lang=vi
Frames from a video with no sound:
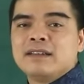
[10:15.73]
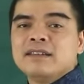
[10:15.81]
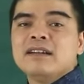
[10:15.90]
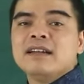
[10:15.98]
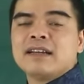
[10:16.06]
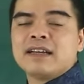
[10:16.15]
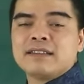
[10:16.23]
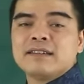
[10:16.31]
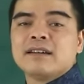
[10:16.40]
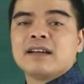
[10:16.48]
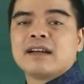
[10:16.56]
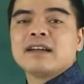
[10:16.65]
Những người này
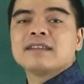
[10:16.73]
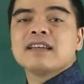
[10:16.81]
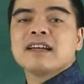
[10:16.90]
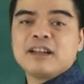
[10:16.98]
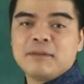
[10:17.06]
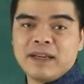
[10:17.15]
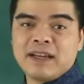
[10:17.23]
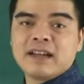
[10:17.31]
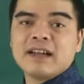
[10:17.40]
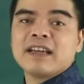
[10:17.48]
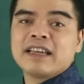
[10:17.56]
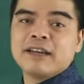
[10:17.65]
thường là khắc cha, khắc mẹ,
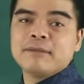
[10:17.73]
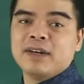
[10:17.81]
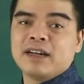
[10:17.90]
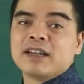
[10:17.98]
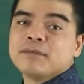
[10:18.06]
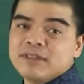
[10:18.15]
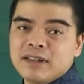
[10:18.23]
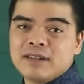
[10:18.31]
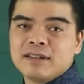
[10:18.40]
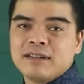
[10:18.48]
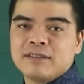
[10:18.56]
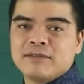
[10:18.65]
khắc anh em ở kiếp trước
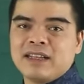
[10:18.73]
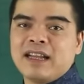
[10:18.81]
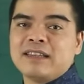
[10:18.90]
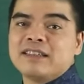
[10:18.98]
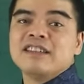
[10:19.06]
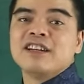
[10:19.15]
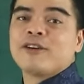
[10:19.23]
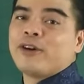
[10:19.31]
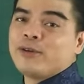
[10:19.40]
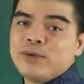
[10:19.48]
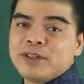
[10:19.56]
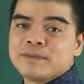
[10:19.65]
và là những người
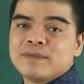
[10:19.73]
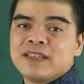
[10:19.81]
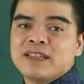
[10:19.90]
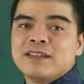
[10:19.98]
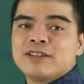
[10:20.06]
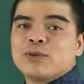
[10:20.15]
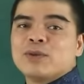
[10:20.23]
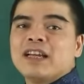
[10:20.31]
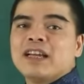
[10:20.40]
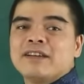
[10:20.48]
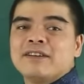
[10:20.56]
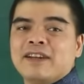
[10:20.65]
khó nuôi. Số
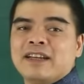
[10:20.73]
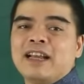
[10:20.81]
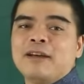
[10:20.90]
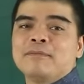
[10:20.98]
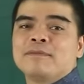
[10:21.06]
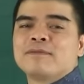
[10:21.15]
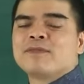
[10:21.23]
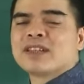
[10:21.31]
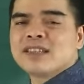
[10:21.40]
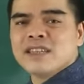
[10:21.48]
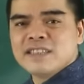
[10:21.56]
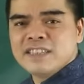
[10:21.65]
này phải làm
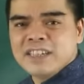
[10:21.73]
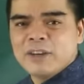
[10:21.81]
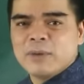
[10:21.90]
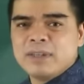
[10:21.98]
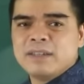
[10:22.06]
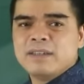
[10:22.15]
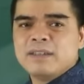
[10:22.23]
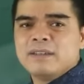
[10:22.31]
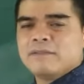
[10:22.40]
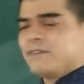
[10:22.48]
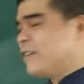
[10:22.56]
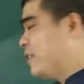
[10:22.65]
việc thiện nhiều ấy
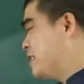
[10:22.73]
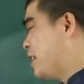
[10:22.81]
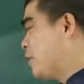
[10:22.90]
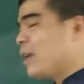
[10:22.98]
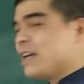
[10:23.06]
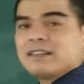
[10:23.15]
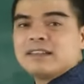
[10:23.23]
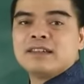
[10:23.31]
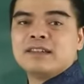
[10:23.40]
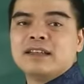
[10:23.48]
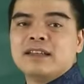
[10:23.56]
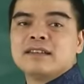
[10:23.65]
và phải giải oan
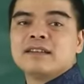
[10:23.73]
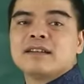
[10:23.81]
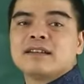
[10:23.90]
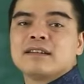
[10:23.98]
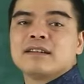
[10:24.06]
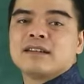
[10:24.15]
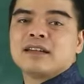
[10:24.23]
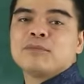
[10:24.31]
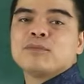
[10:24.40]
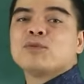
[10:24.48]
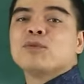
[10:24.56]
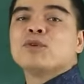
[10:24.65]
thì đến tận
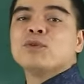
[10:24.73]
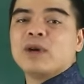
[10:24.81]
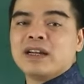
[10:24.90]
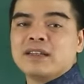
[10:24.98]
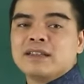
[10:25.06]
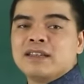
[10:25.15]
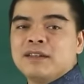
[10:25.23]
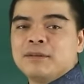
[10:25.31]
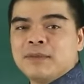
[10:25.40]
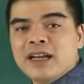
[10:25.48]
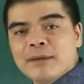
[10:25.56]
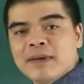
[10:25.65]
năm 44 tuổi thì
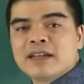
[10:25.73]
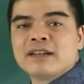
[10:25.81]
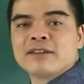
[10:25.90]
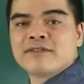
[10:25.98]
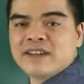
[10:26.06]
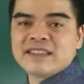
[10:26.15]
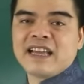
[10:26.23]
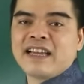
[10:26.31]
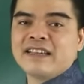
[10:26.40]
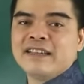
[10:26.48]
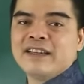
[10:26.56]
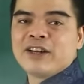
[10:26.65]
mới làm ăn được phát
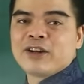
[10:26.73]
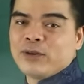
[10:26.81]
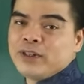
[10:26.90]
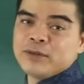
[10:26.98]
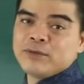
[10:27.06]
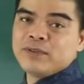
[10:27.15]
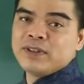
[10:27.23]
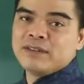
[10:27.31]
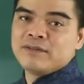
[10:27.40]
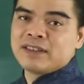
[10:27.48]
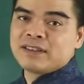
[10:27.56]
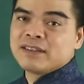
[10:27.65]
tài, có điền
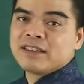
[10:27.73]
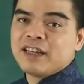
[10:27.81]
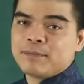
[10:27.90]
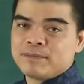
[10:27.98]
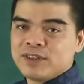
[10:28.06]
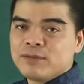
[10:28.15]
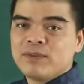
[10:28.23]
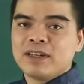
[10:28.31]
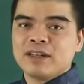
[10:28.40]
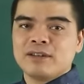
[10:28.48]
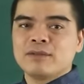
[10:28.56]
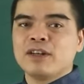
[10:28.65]
viên và sự nghiệp chức
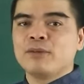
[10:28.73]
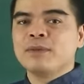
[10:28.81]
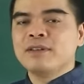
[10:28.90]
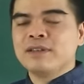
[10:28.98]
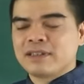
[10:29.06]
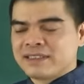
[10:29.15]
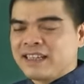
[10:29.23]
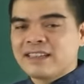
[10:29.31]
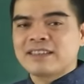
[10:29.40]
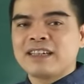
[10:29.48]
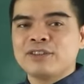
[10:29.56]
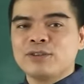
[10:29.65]
phận lúc đó mới được
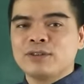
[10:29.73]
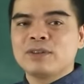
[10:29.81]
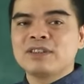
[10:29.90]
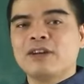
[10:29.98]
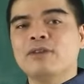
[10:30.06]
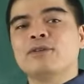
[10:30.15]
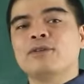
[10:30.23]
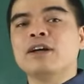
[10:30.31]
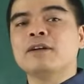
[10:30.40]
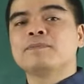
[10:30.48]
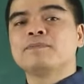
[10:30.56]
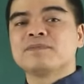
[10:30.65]
dạng danh con cháu đúng
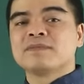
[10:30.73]
không ạ?